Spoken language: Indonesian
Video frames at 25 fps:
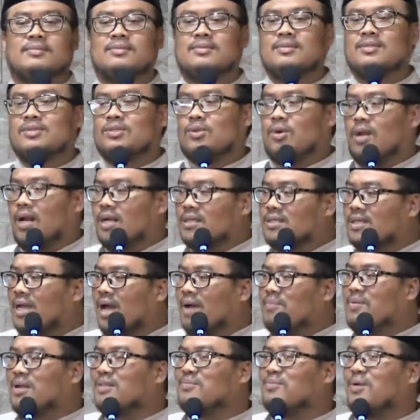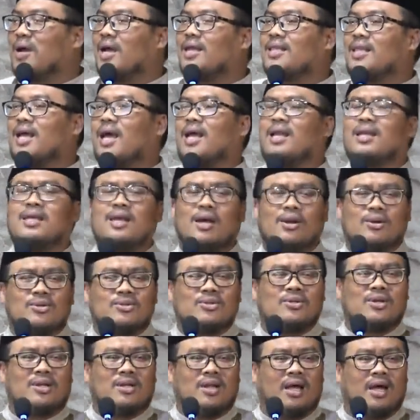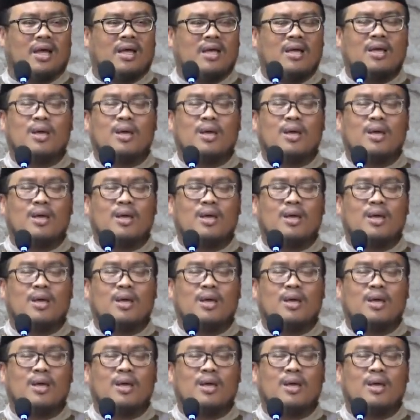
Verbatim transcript: Seorang sahabat mengatakan, "Ya Rasulullah,